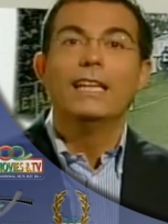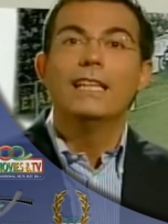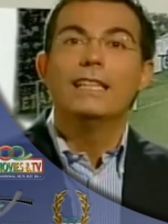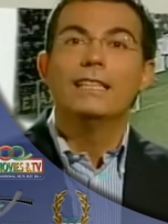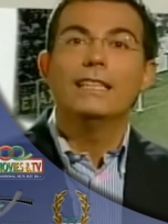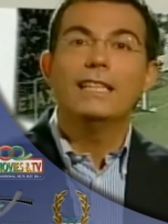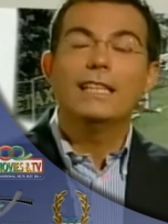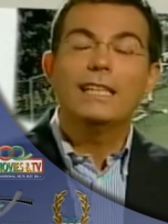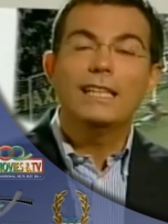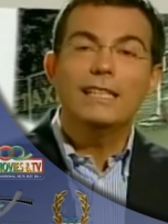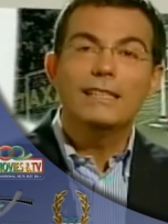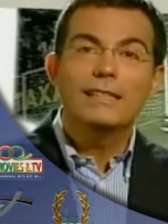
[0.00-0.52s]

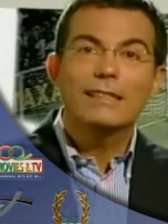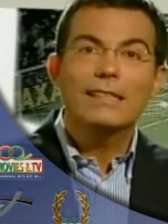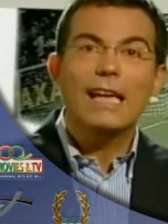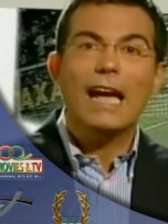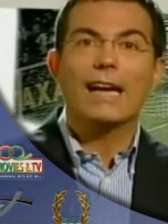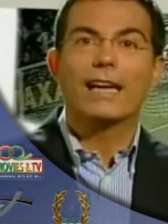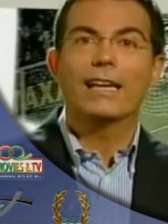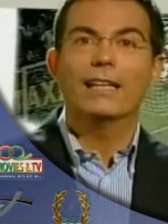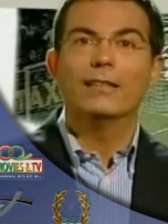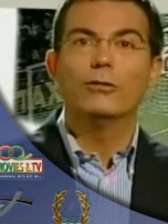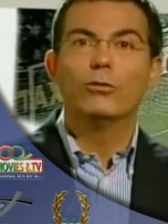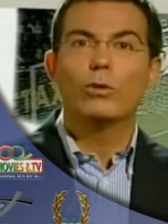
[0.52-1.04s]
Di
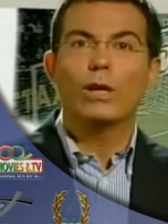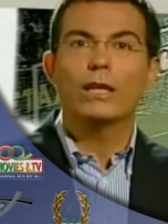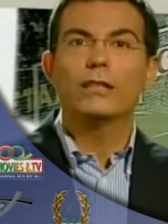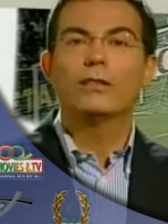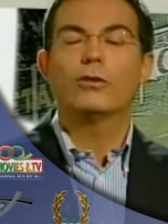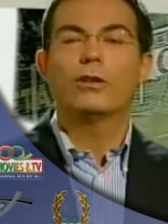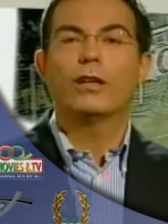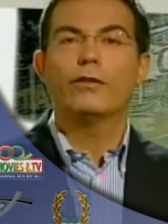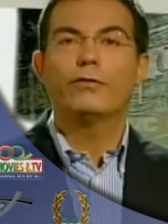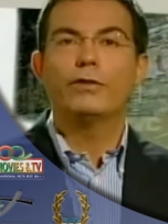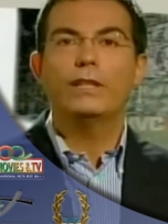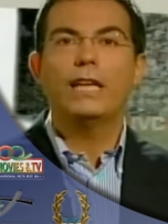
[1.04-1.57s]
chissà che
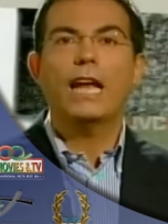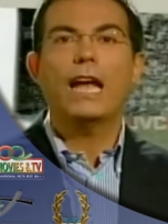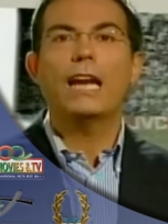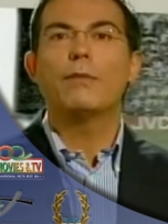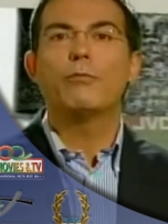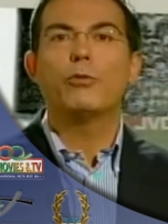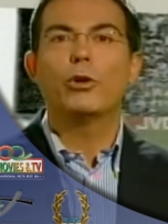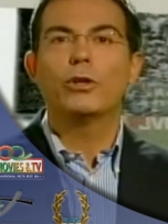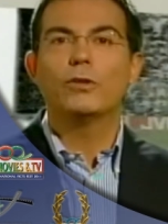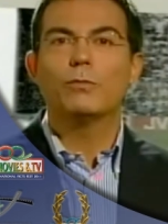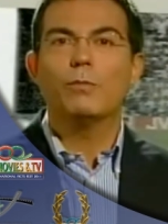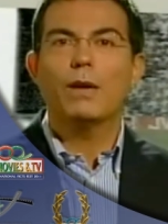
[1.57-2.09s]
durante una finale
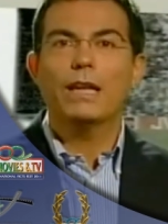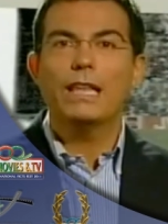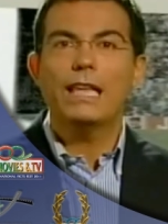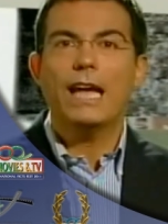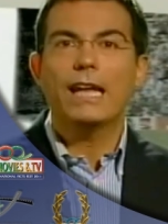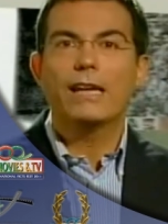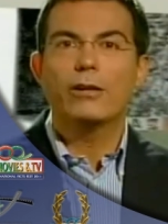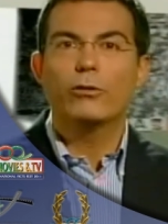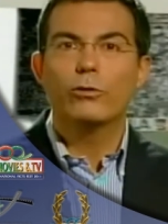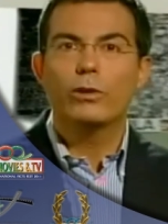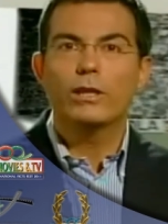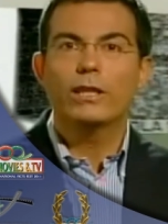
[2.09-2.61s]
puoi
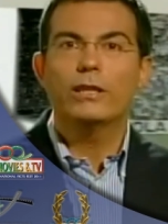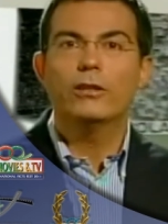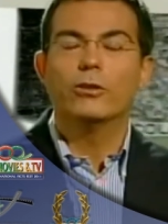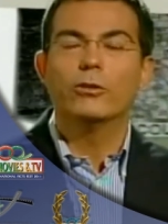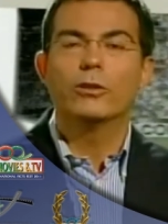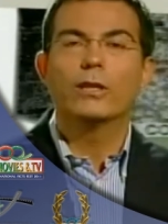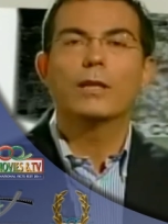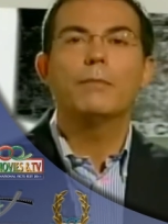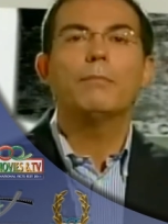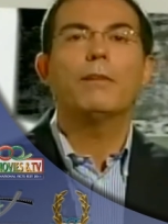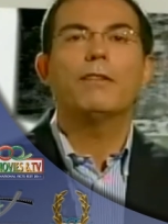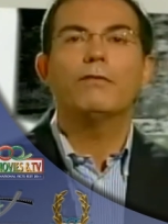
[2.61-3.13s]
sbagliare un
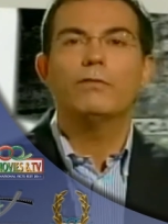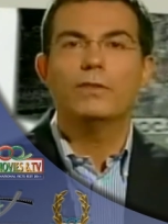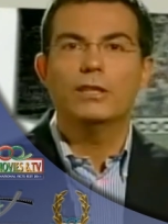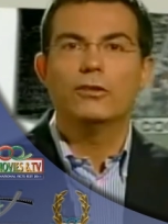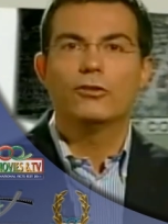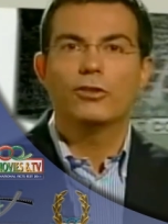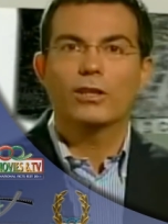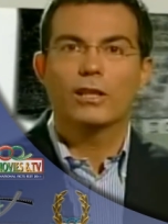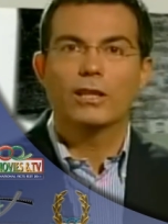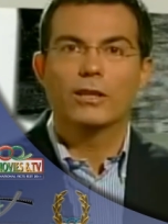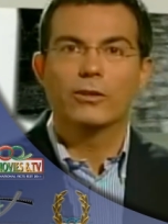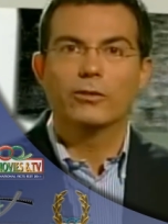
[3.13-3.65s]
rigore ma
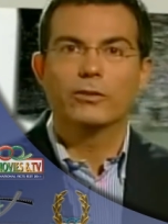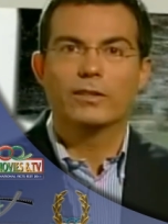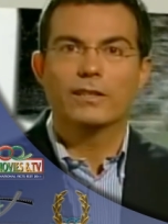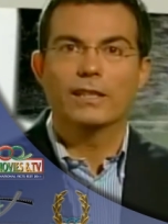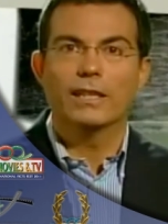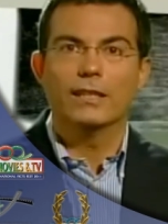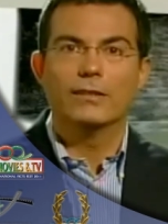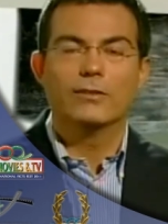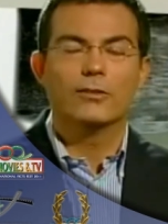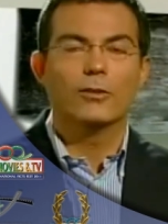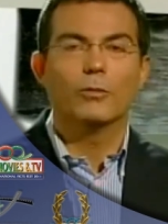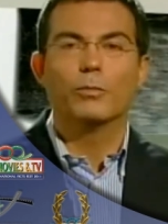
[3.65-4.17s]
vincere lo
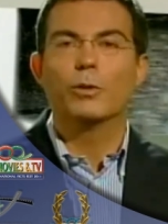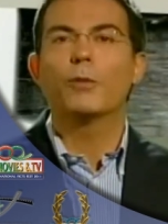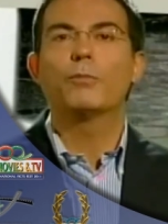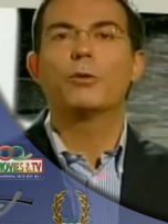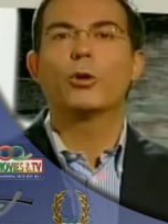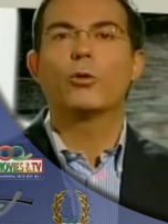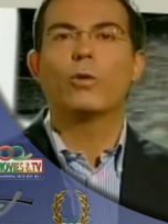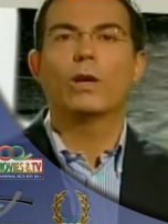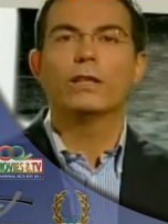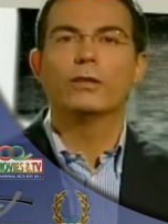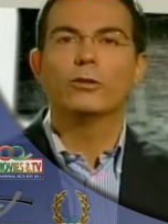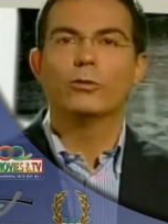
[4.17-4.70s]
stesso,
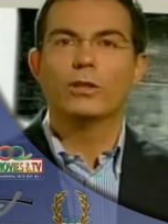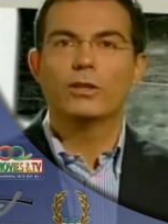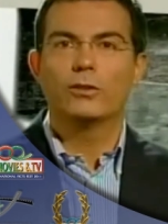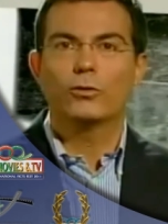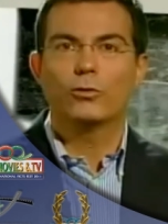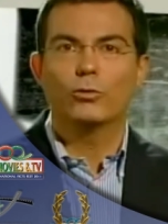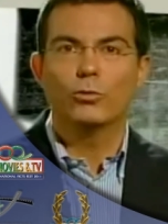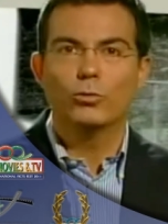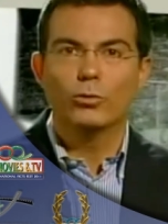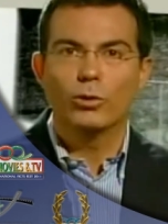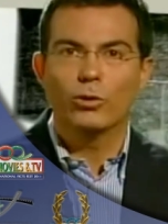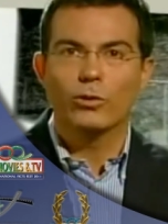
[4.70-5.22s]
proprio quando
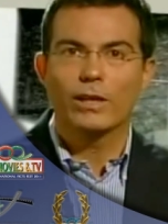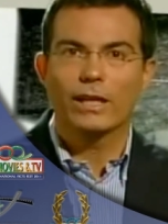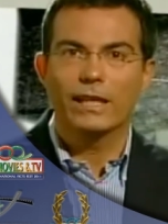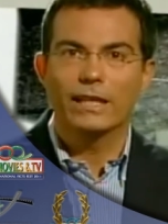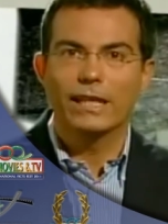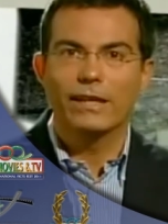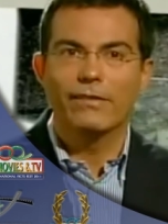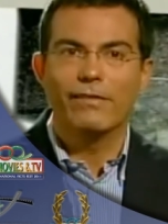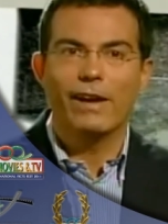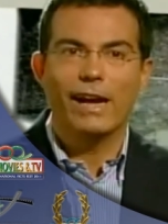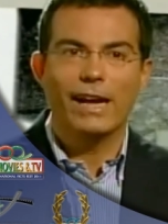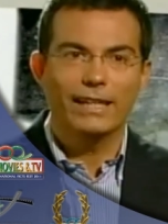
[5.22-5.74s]
nessuno
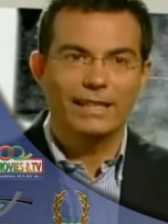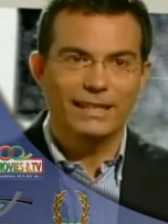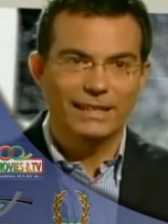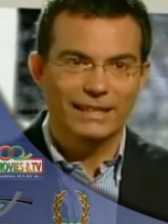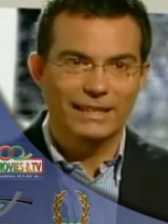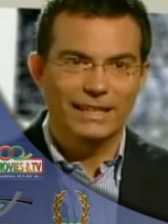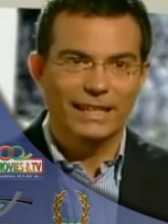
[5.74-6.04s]
credeva in